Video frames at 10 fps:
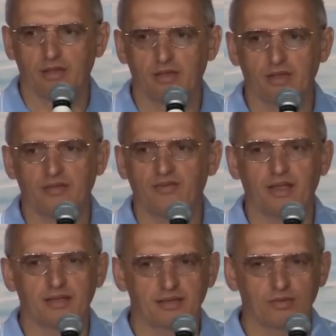это не
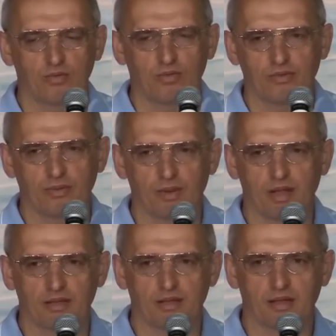является духовной
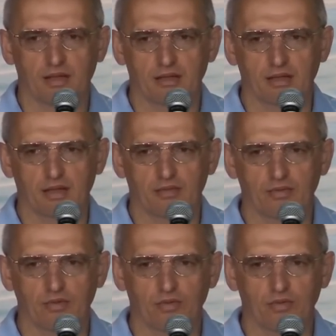практикой как таковой.